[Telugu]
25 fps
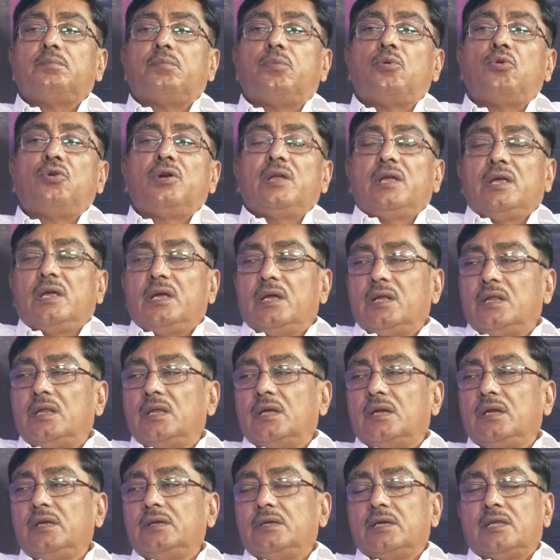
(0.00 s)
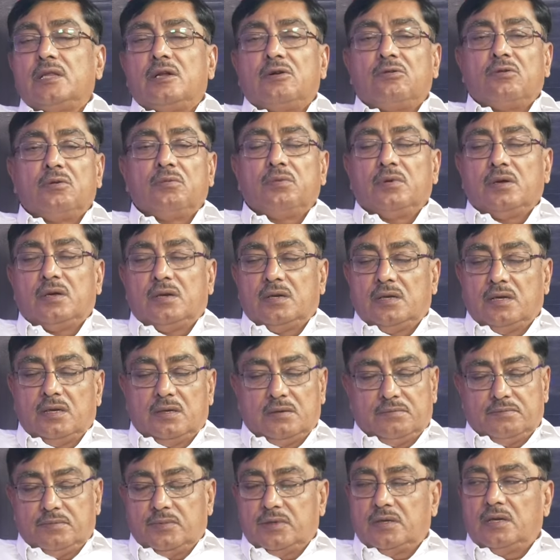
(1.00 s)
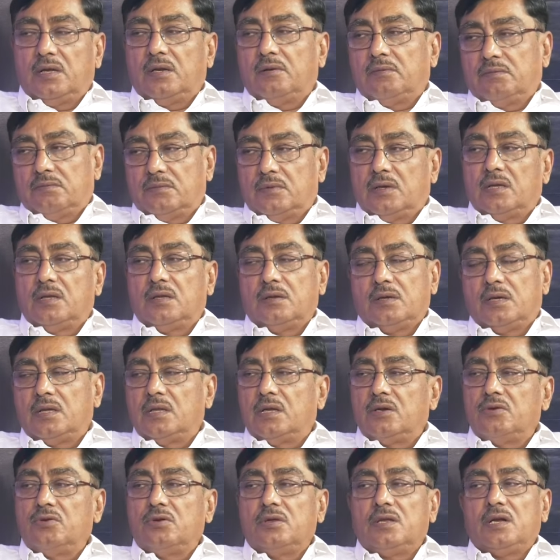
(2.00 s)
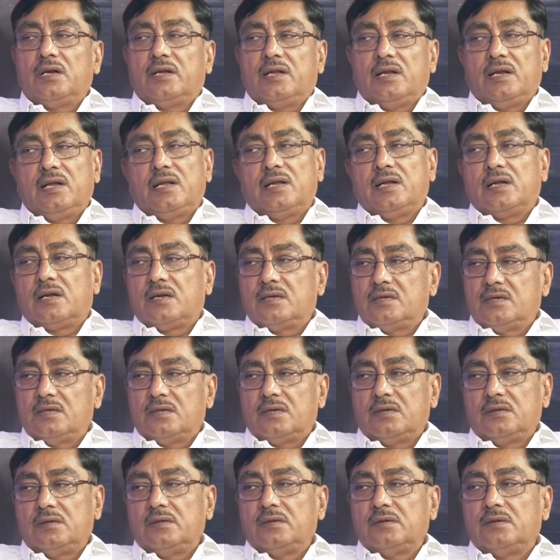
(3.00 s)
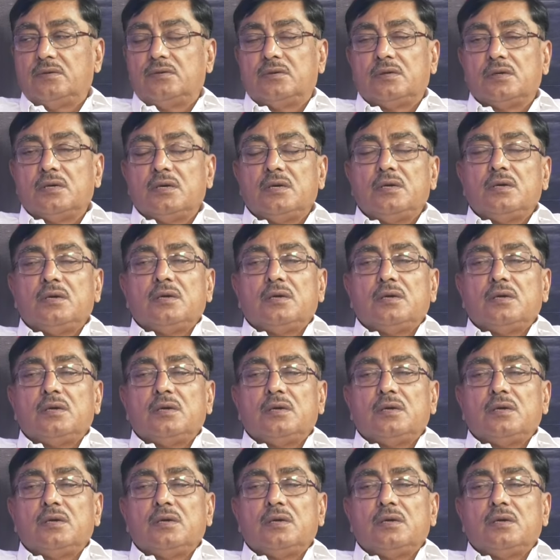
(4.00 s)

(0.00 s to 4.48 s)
పోటీ చేయొద్దని చంద్రబాబు గారు నేను ఇవ్వాలి ఆంధ్రజ్యోతిలో క్లియర్గా రాశాను అది న్యూస్